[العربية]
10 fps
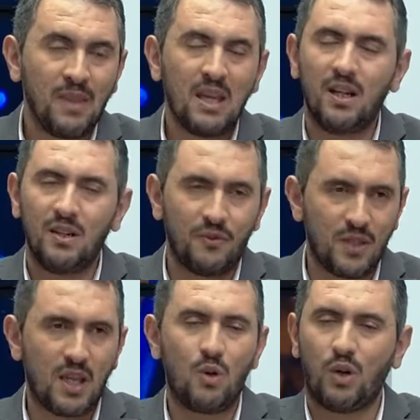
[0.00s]

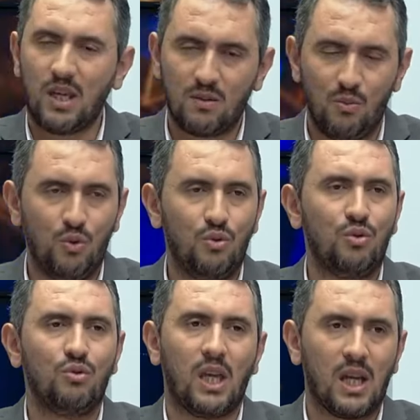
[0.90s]
النفسي وكيسمعوا له
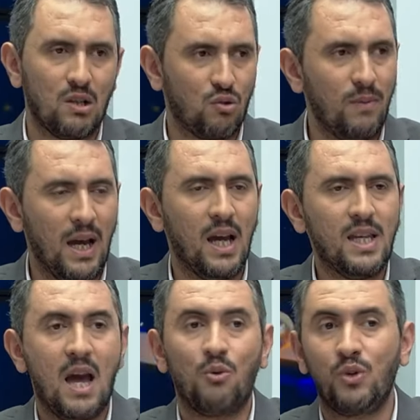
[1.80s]
وكيجلسوا معاه
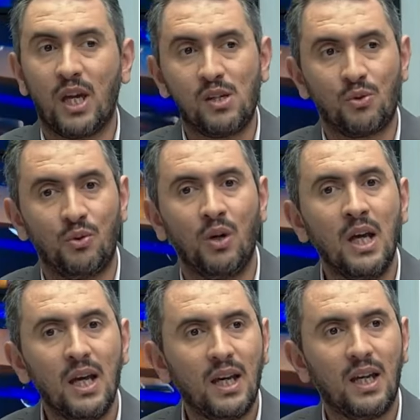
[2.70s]
يحاولوا يغيروا له
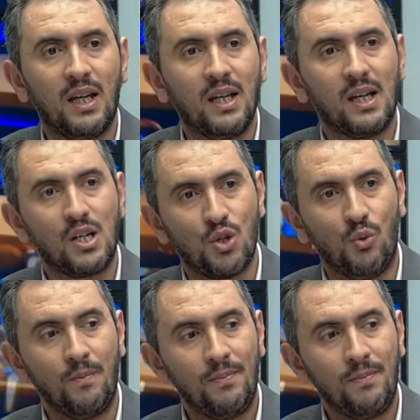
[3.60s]
آه آه الجو